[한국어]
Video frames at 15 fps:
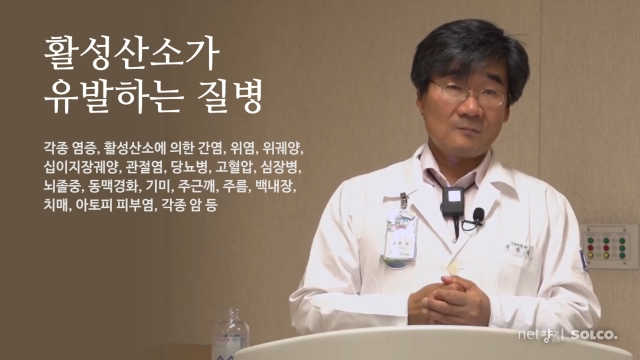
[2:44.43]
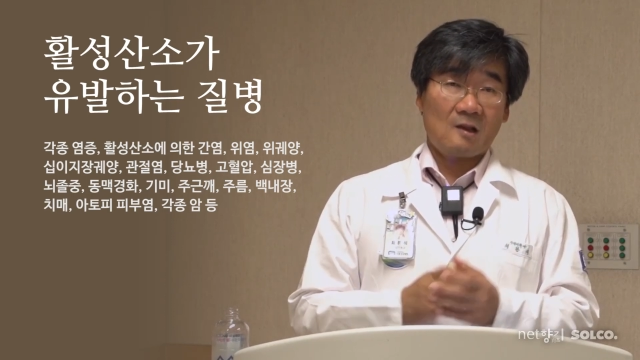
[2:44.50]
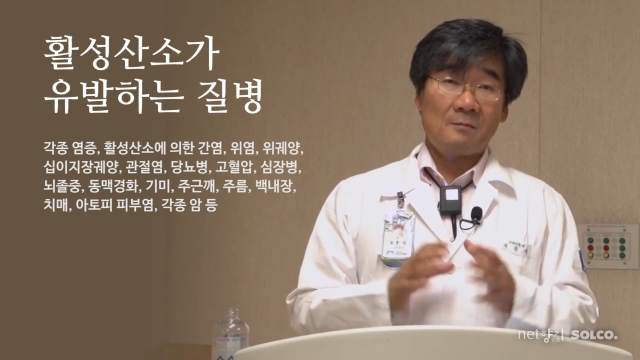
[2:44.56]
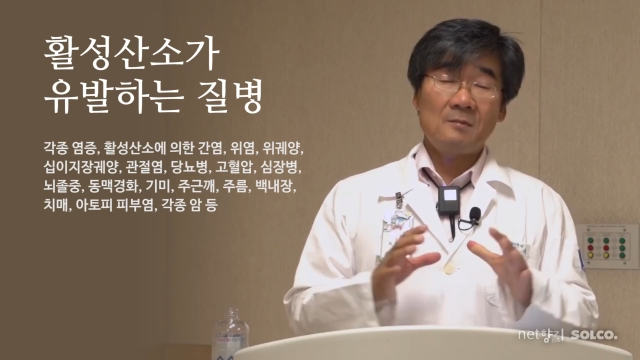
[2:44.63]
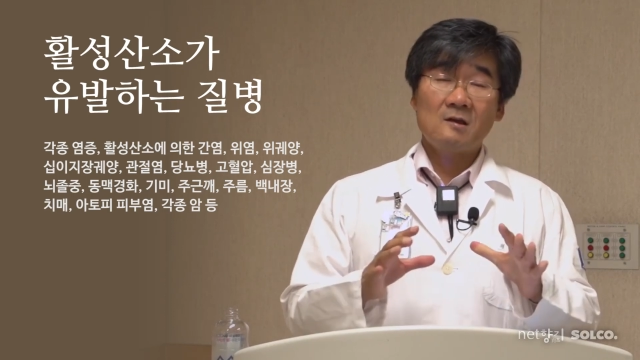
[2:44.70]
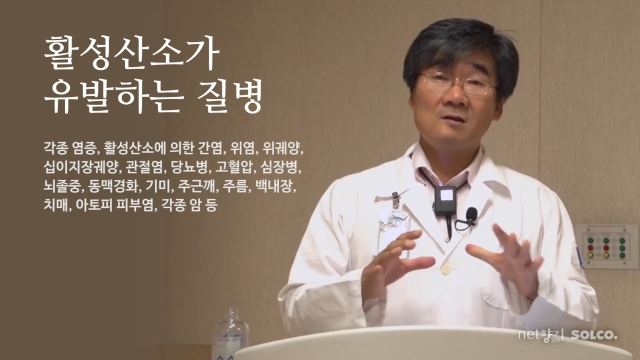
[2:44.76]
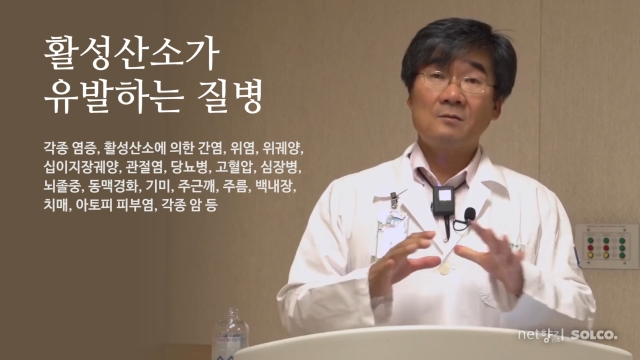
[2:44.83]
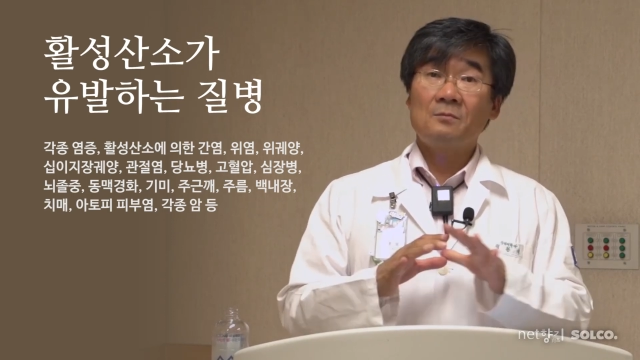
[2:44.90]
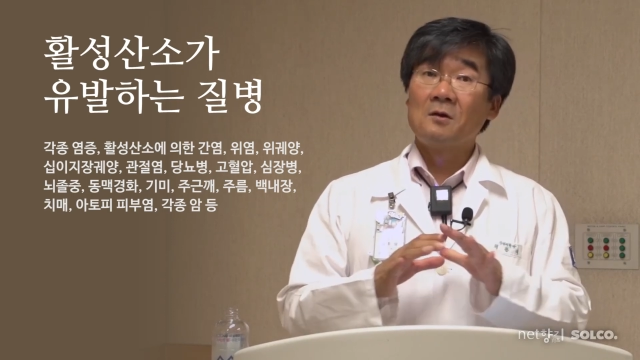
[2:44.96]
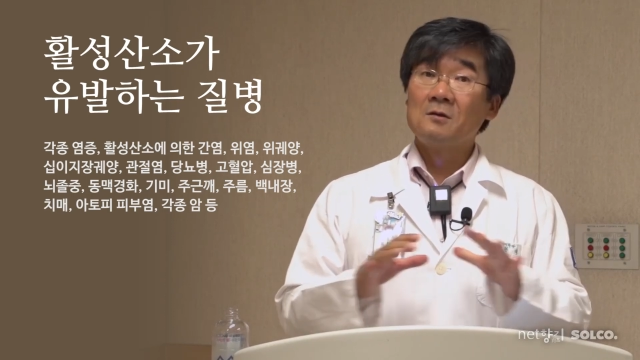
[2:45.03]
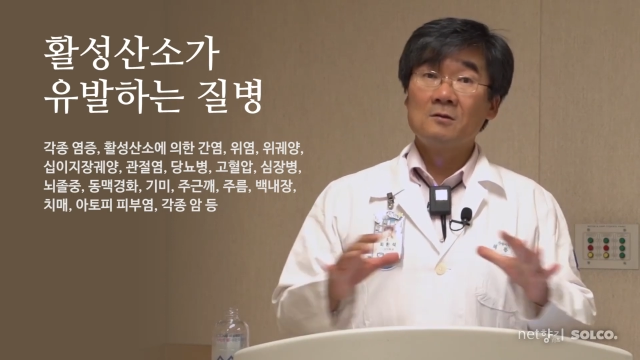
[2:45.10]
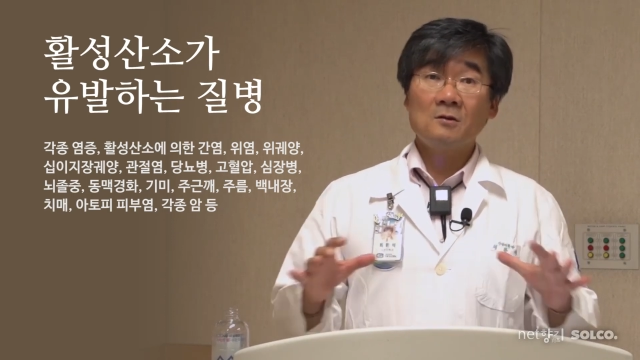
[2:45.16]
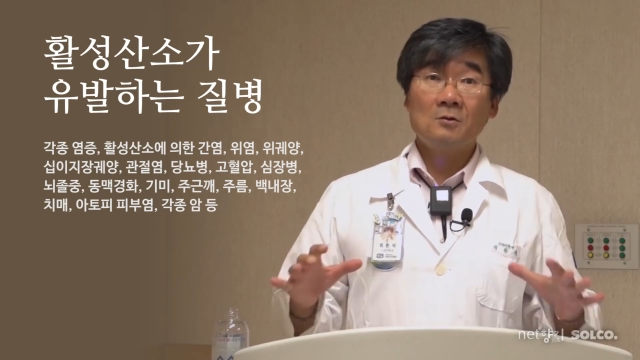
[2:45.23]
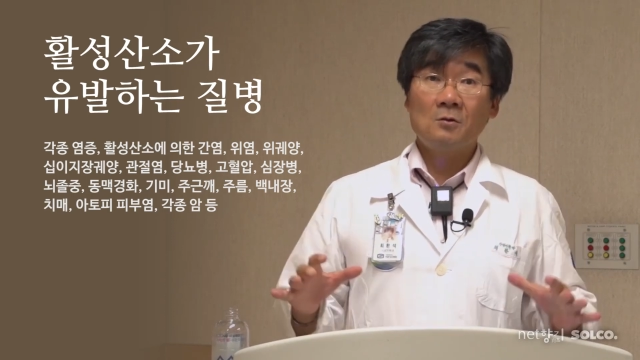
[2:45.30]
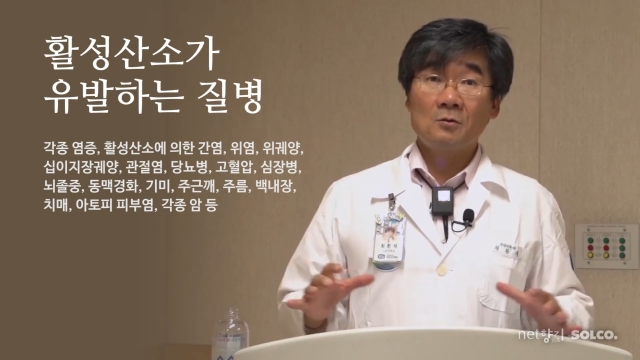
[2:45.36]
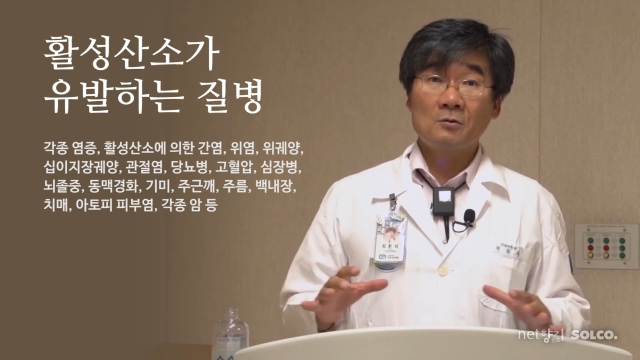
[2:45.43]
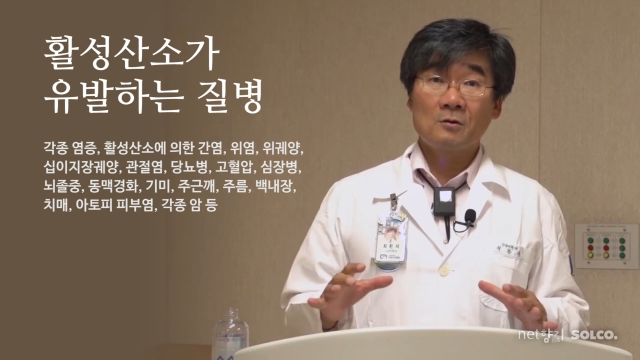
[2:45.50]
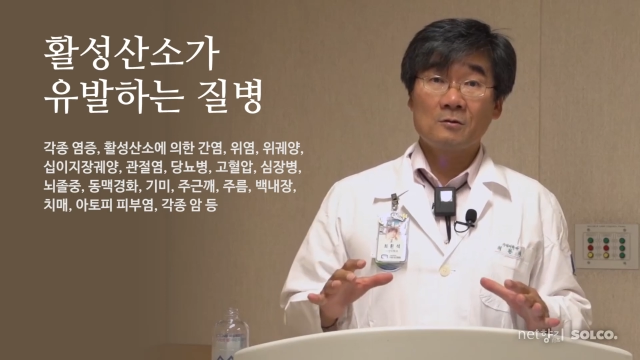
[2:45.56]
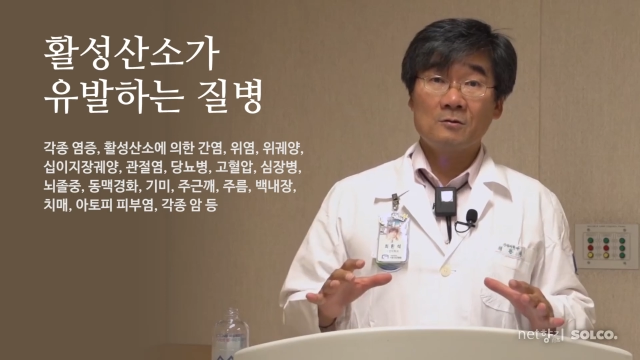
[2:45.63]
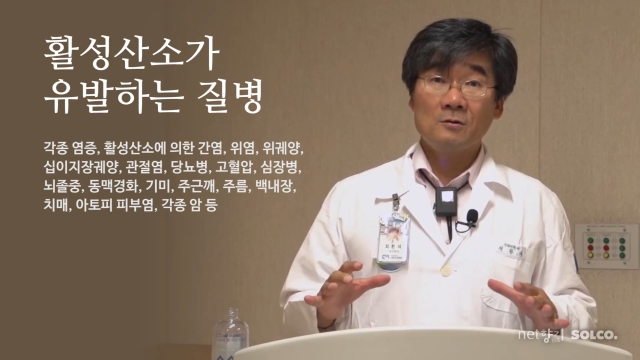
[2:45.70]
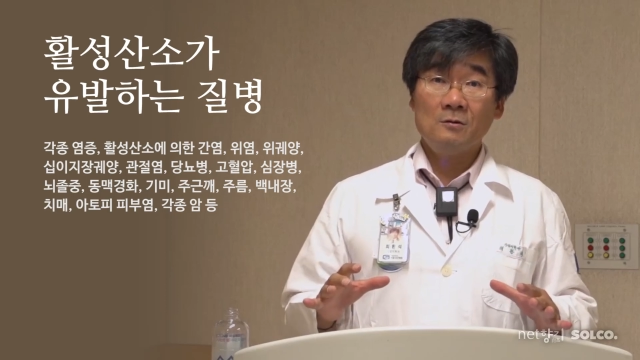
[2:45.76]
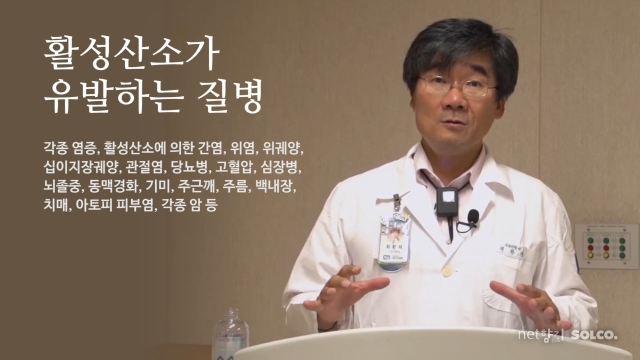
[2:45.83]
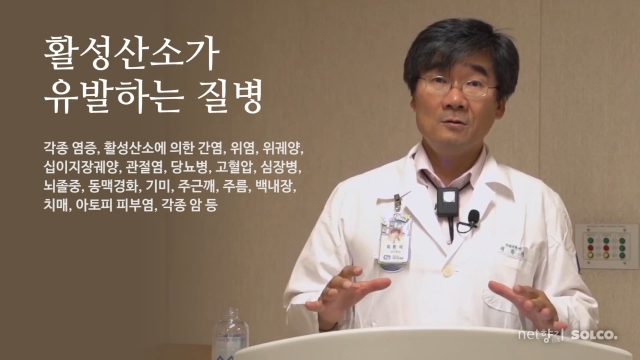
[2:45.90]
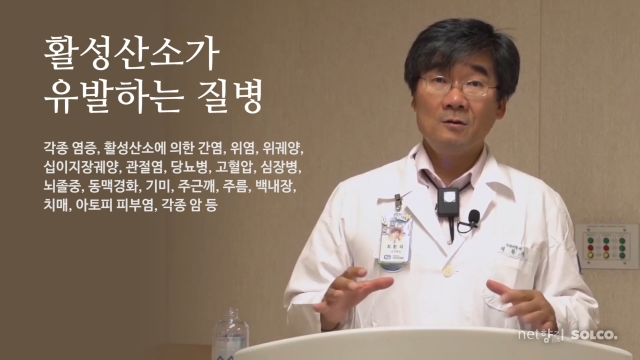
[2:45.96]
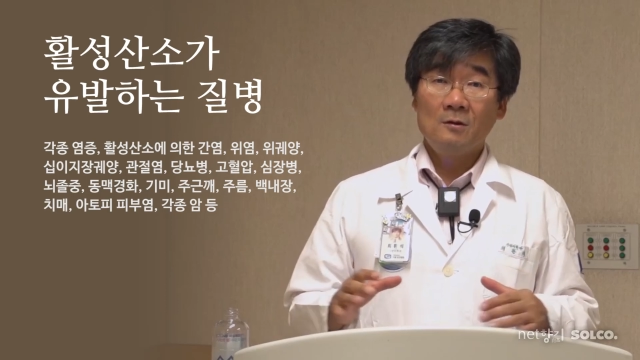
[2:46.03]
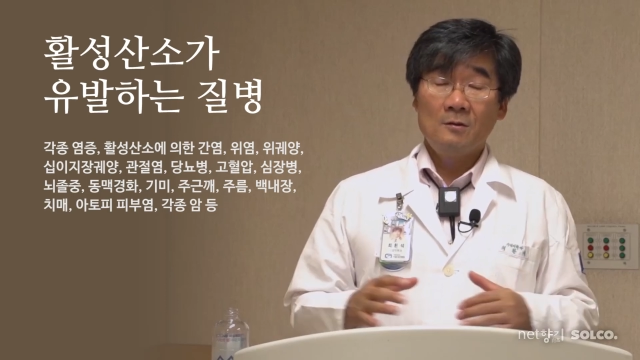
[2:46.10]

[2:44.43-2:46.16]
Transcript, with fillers: 단백질 변성이 되는 거죠.